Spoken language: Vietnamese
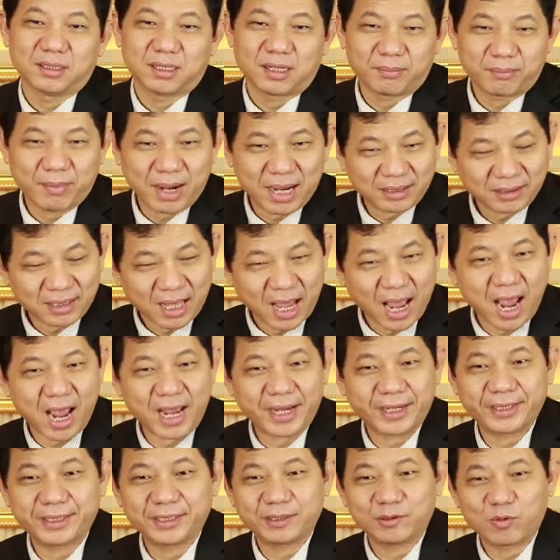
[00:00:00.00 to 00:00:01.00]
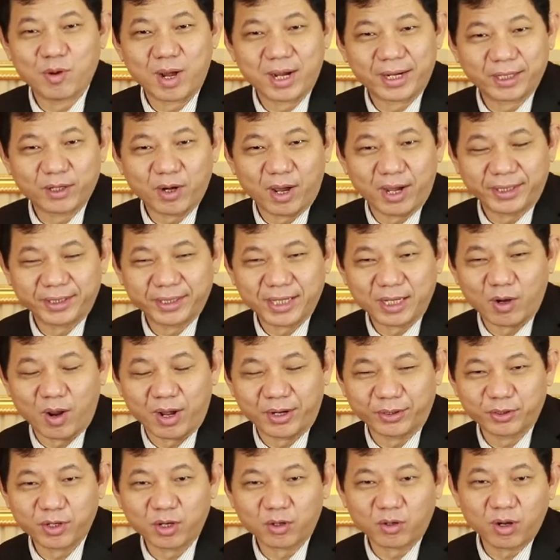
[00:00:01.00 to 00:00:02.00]
mang thai qua cái đoạn giai
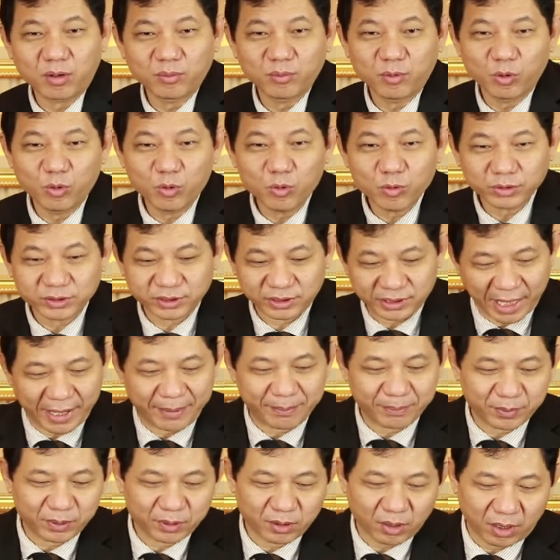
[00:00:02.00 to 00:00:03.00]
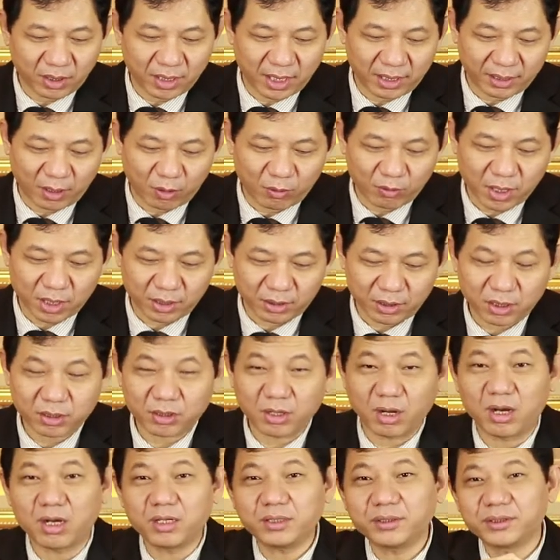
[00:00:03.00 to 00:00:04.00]
đoạn cho con bú xem coi là đầu ngực nó
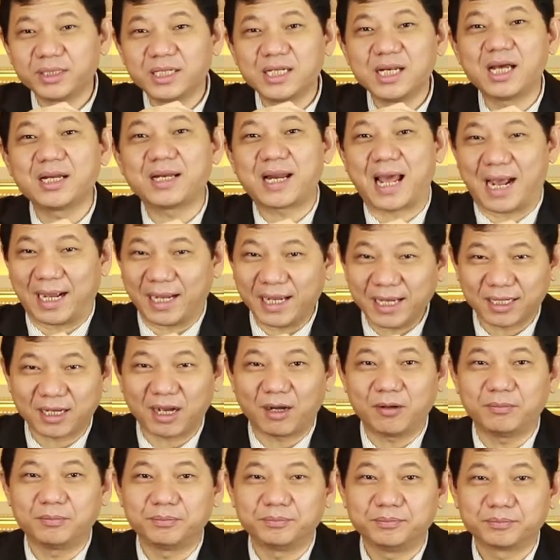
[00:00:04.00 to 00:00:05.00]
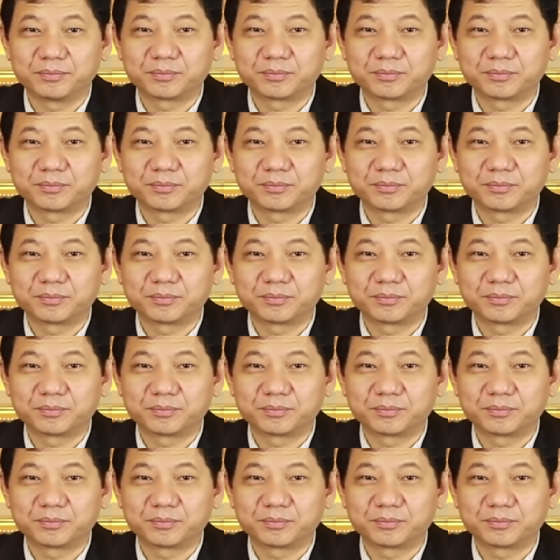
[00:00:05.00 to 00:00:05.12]
có đi lên hẳn hay không